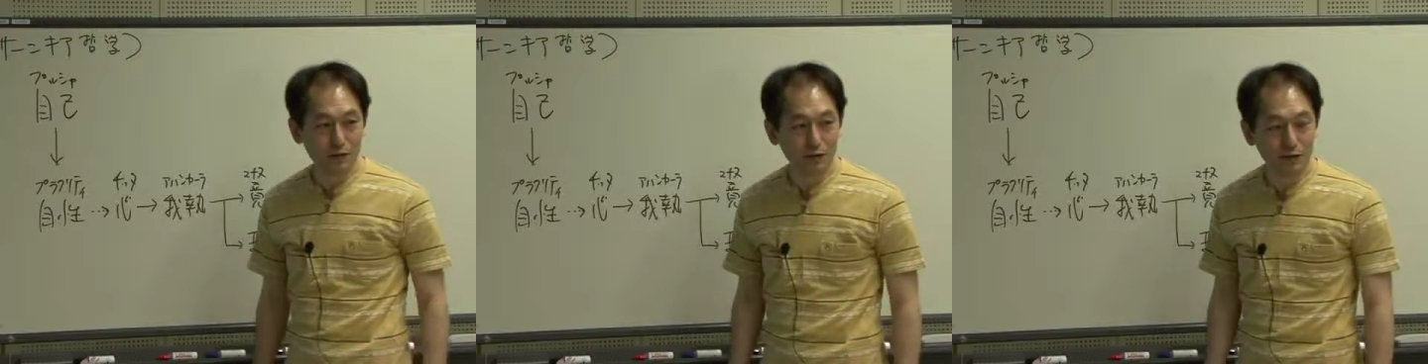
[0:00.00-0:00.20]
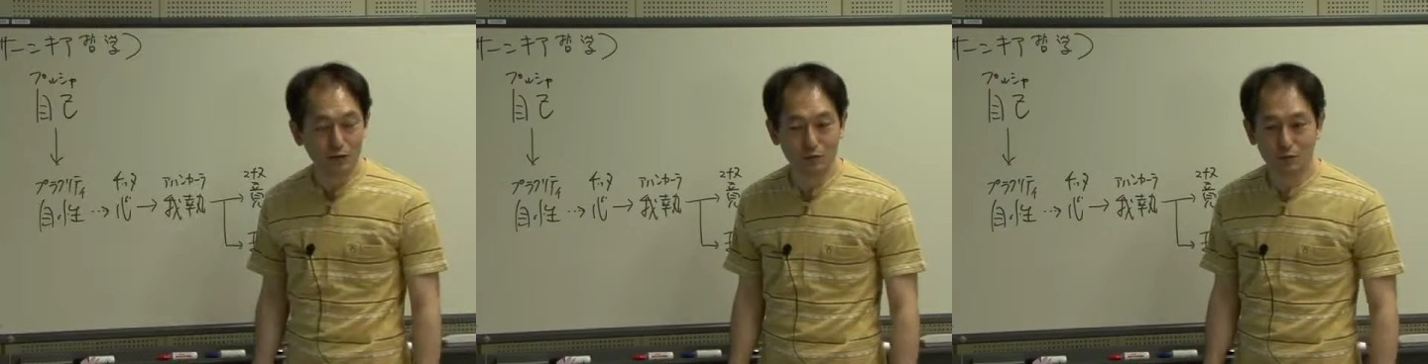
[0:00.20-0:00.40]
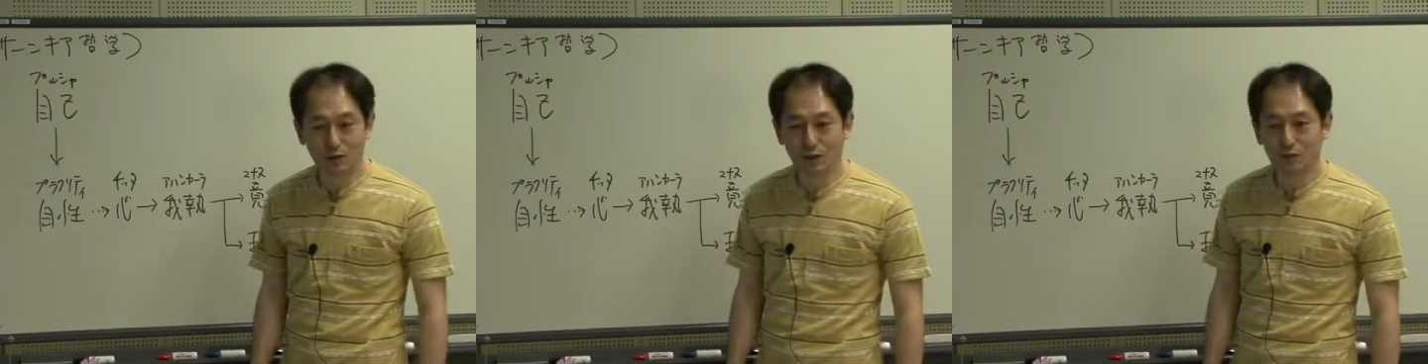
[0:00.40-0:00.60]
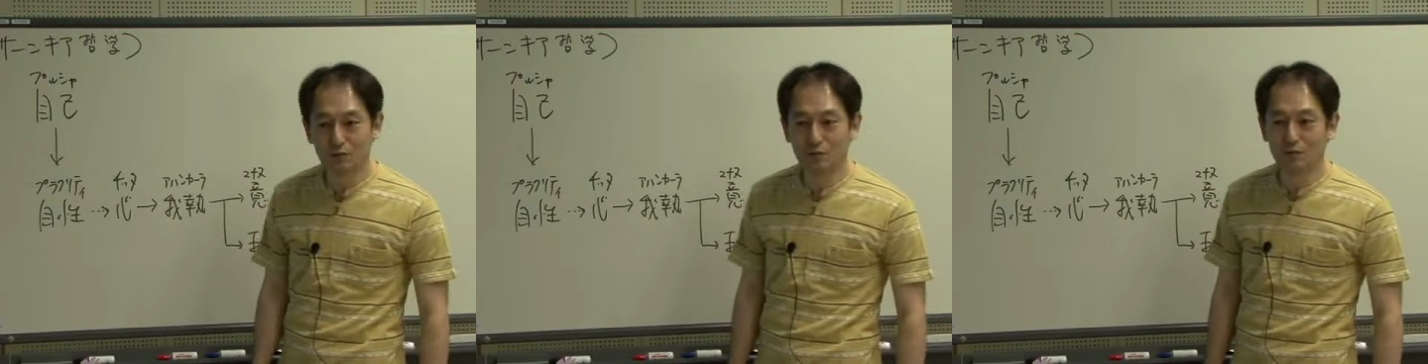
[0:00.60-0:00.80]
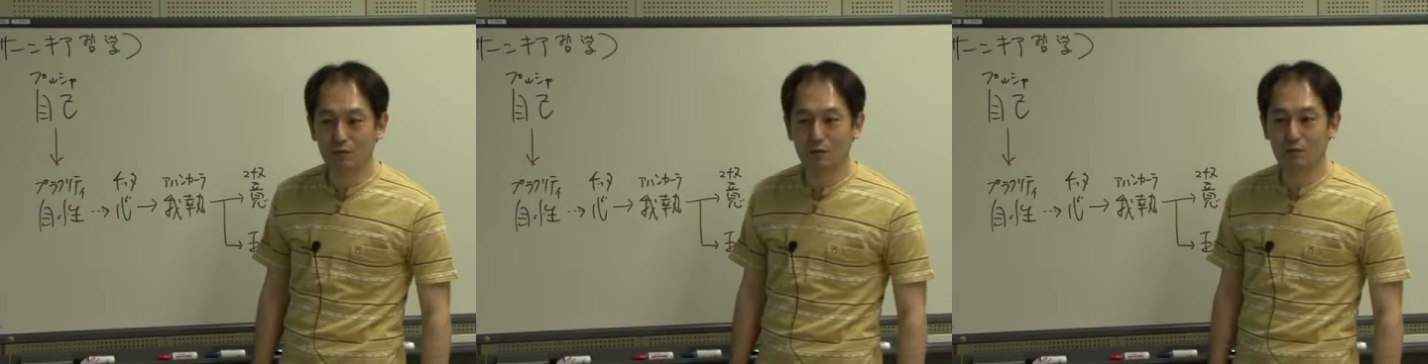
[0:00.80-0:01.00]
でそれがあ
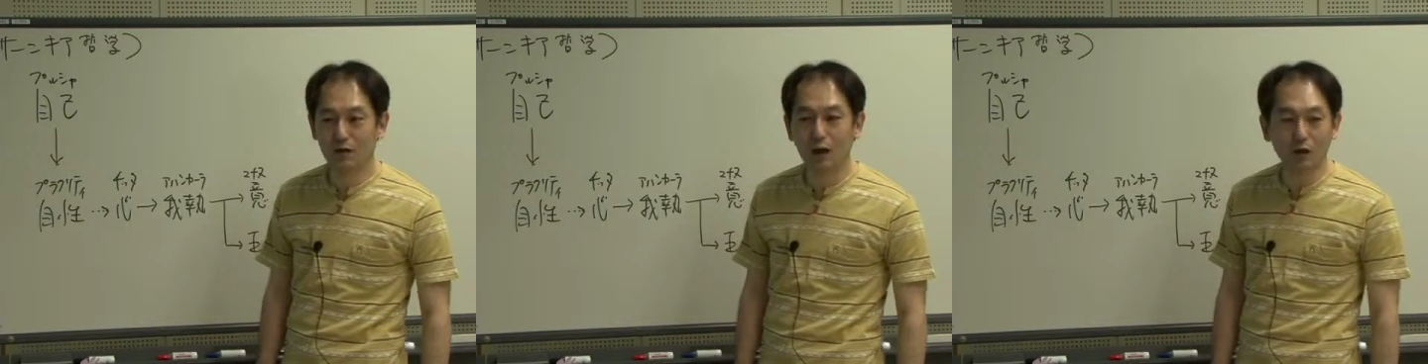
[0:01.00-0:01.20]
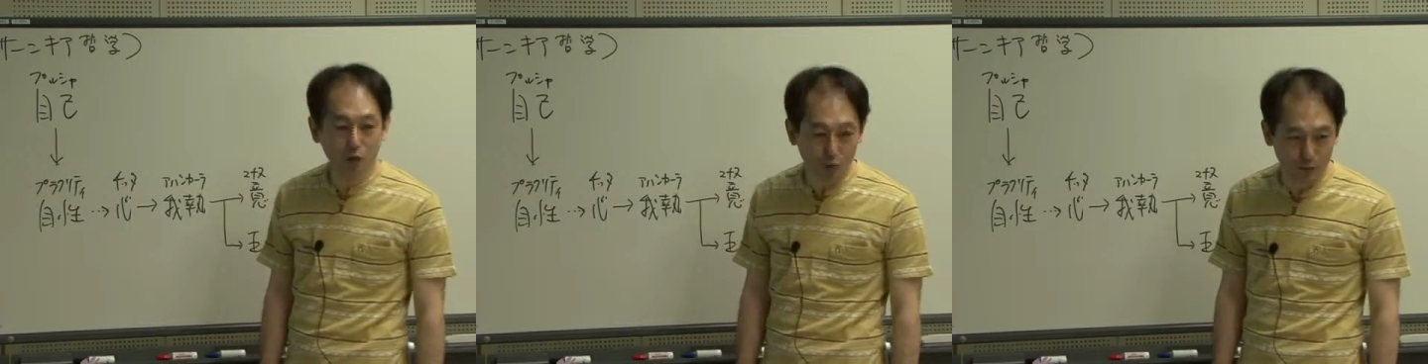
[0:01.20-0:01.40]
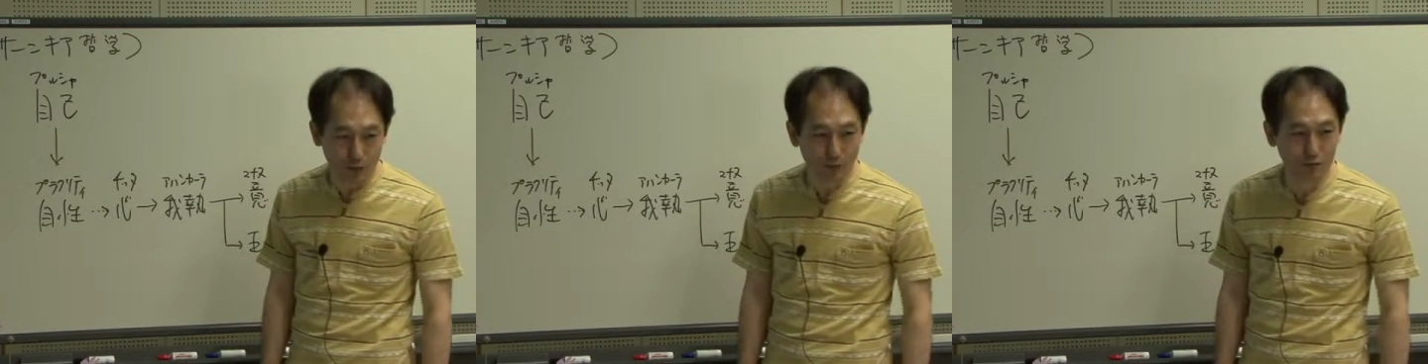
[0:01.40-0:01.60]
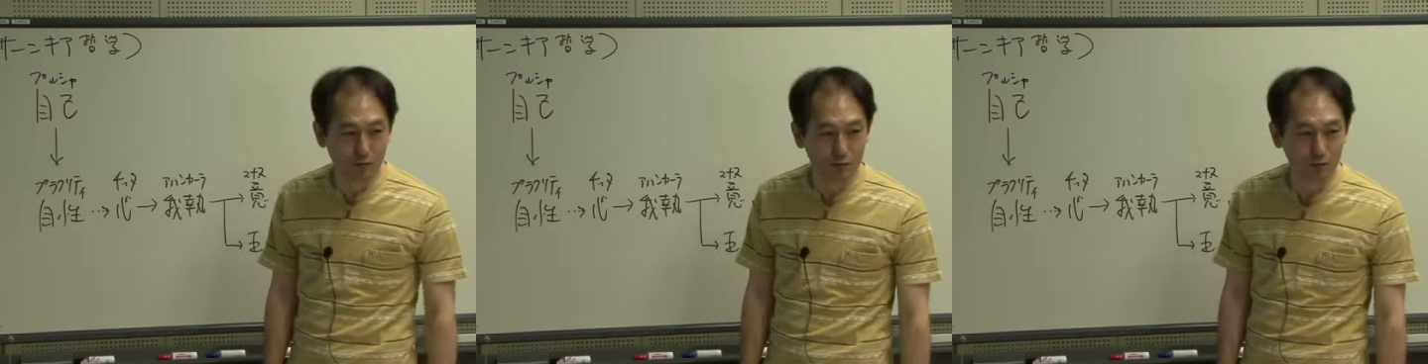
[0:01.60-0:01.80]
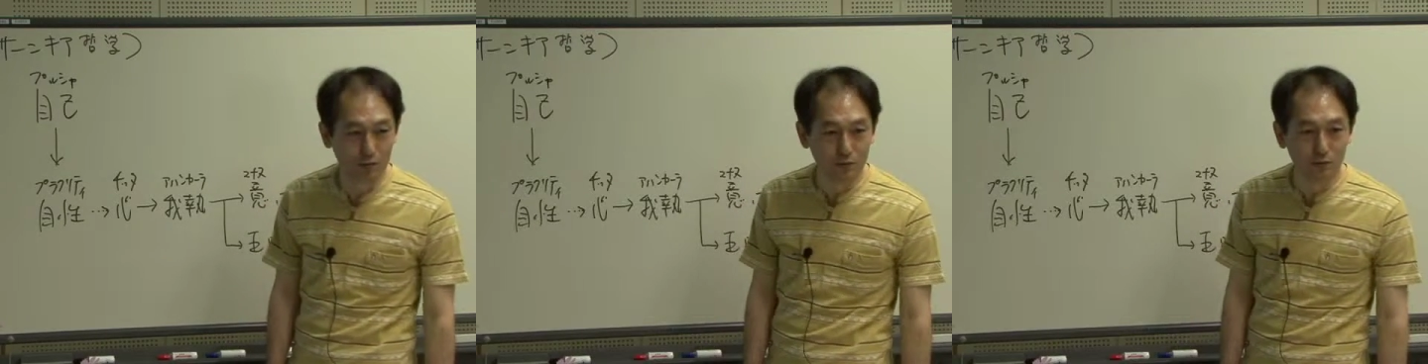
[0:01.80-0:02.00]
のアートマンっ
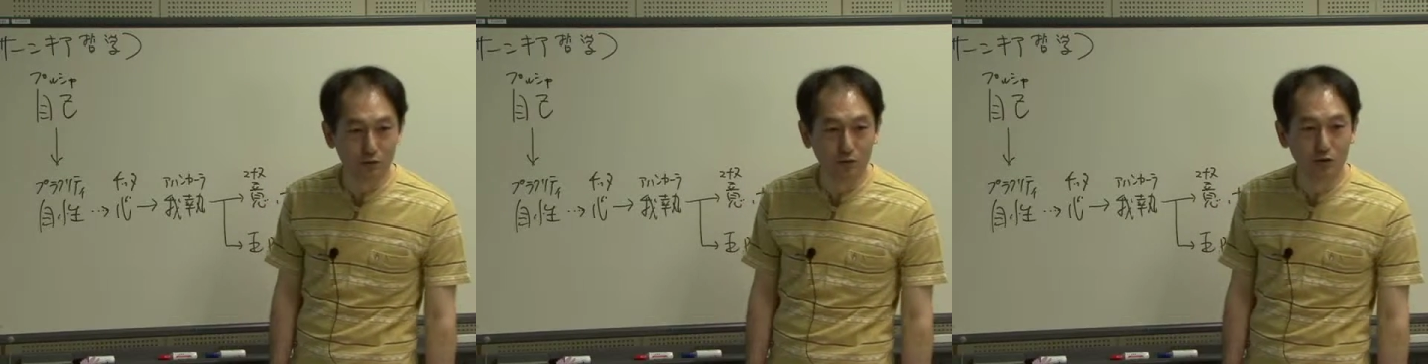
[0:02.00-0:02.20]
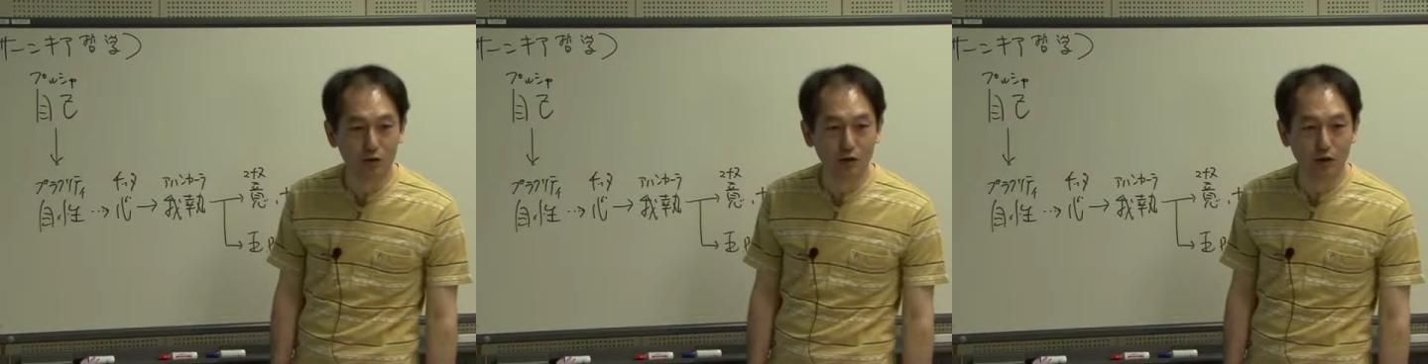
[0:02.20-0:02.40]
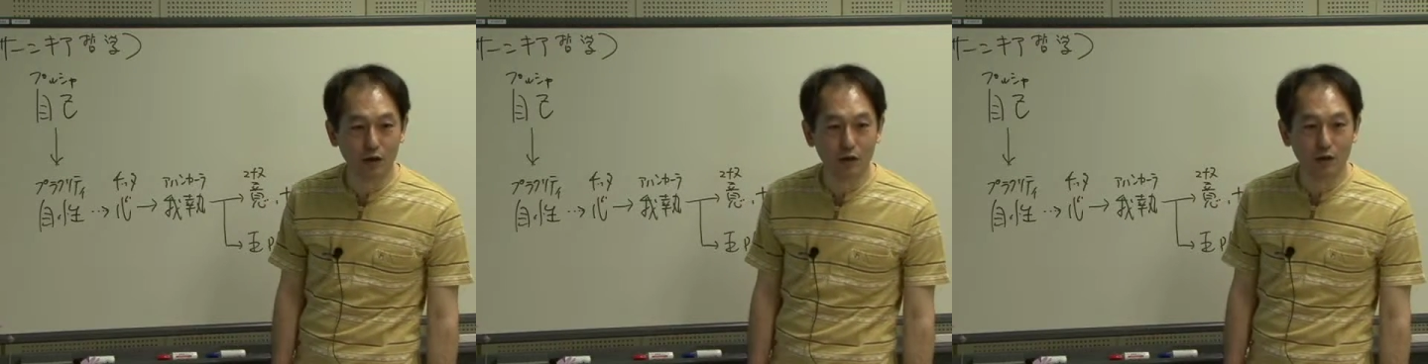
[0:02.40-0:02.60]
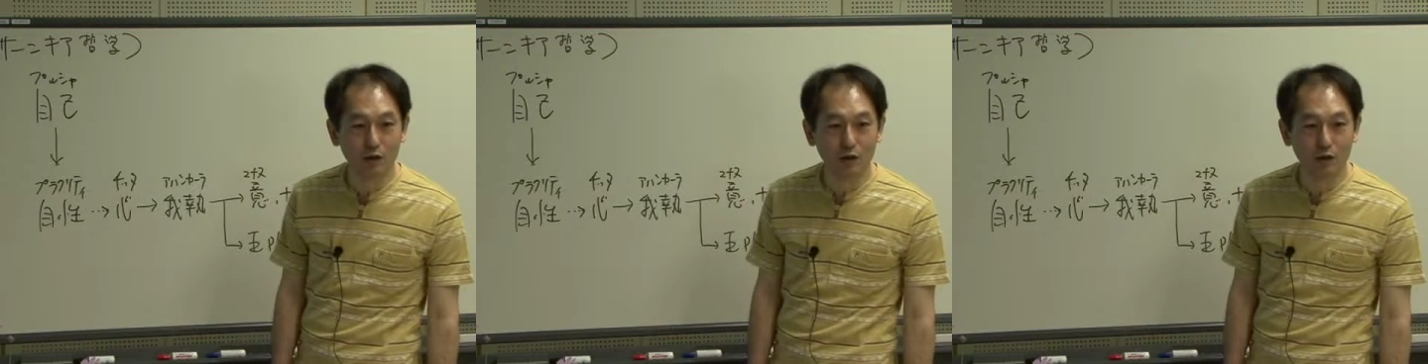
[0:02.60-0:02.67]
ていうことを言い出して、